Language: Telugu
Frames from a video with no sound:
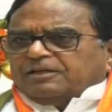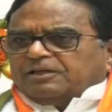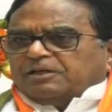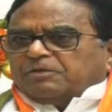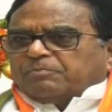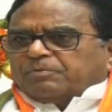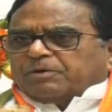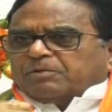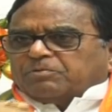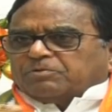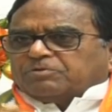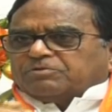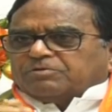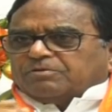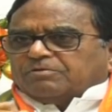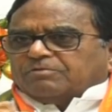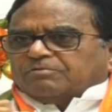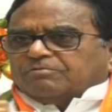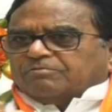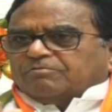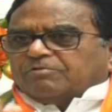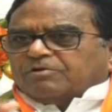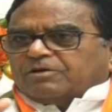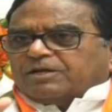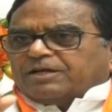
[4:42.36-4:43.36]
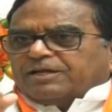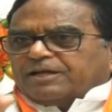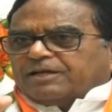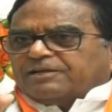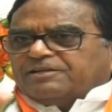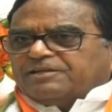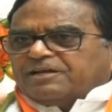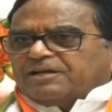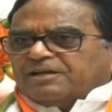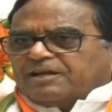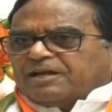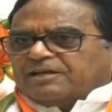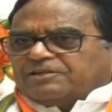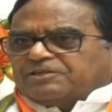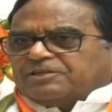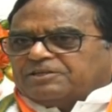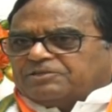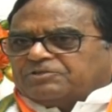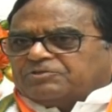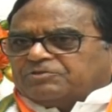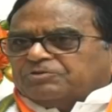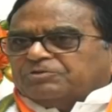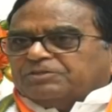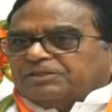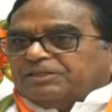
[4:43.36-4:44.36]
ఈ ప్రభుత్వం ఒక యజ్ఞంలా
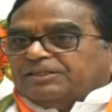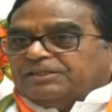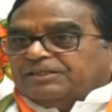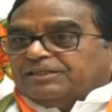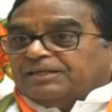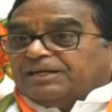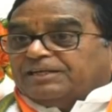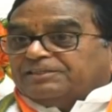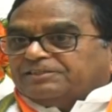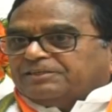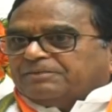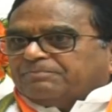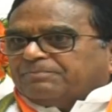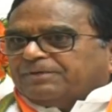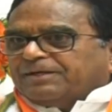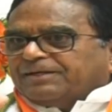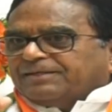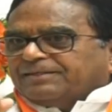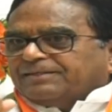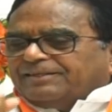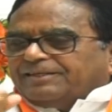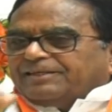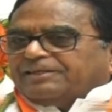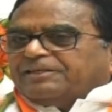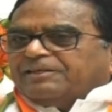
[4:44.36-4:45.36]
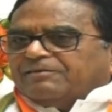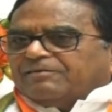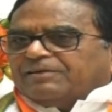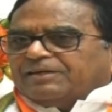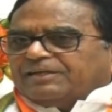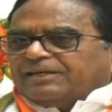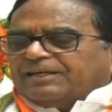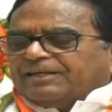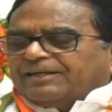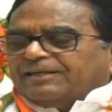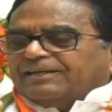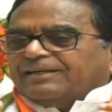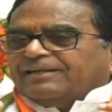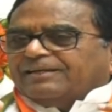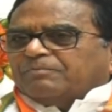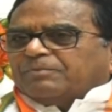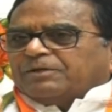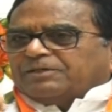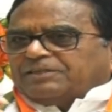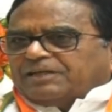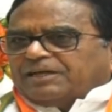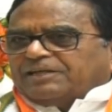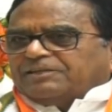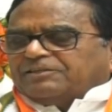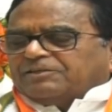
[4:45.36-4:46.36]
చేస్తుంది అని చెప్పా యజ్ఞం అంటే
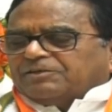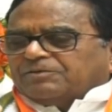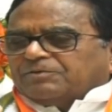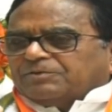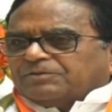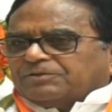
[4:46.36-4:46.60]
ప్రజాహితం